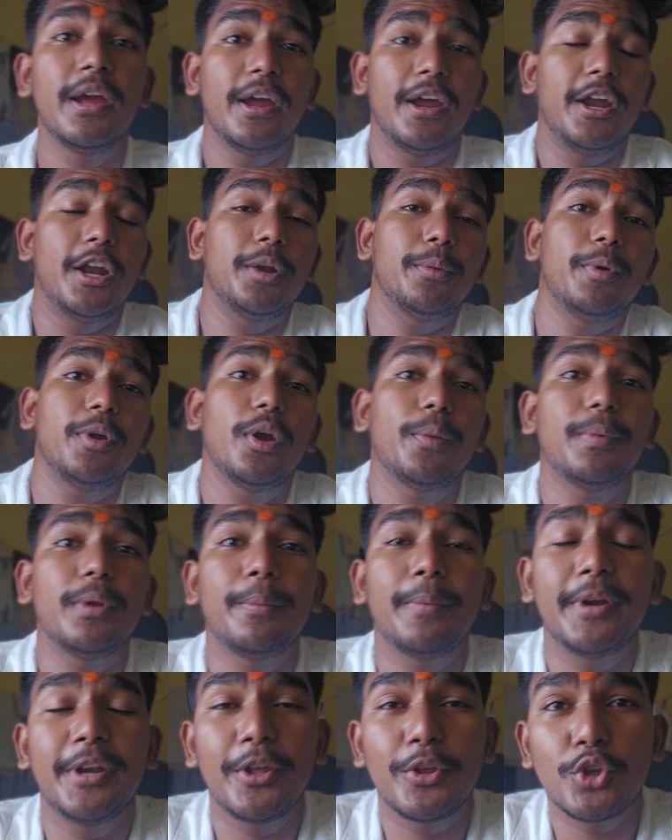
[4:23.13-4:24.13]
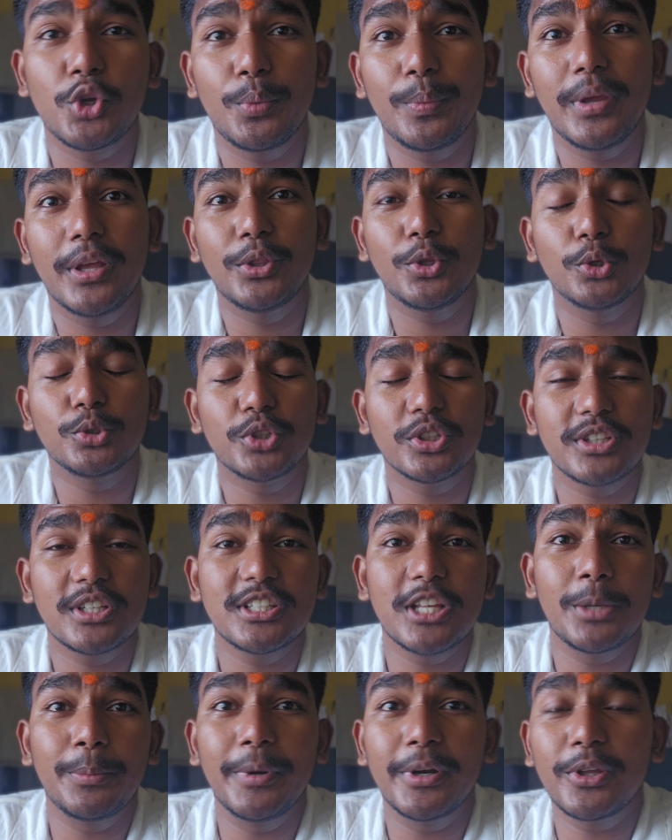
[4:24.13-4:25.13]
एंड भाई अपना बर्थडे जो भी है दोस्तों का
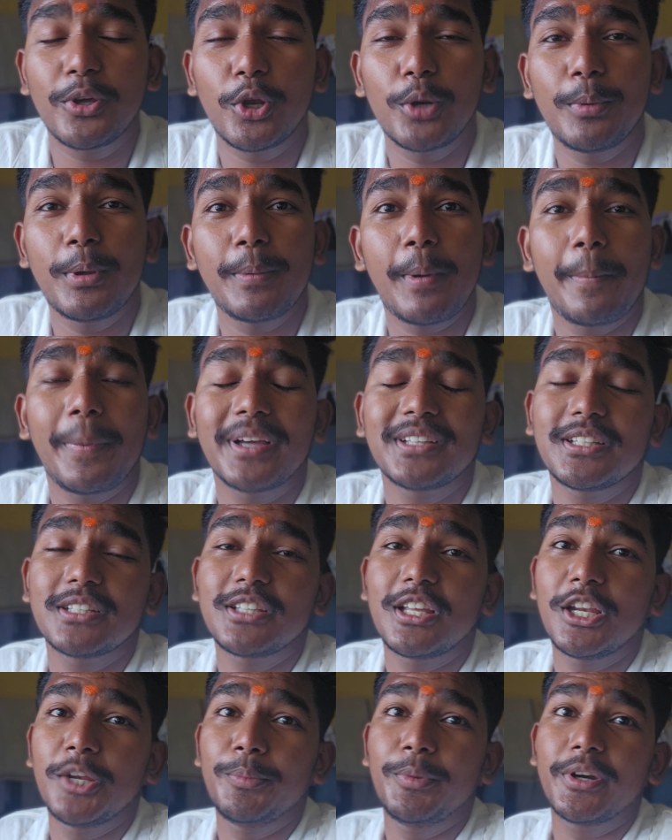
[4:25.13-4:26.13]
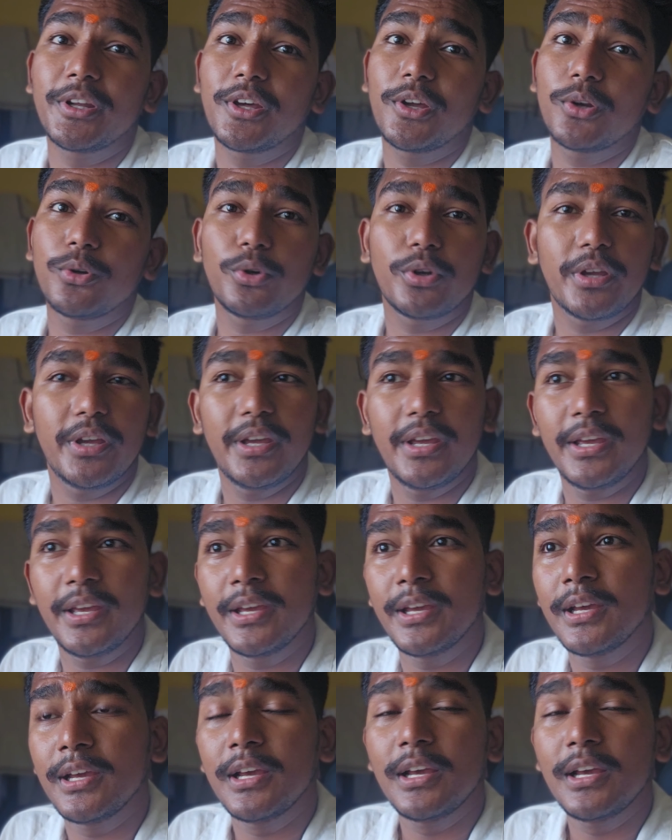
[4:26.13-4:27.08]
सेलिब्रेट करो मेरे पापा के साथ सेलिब्रेट करो क्योंकि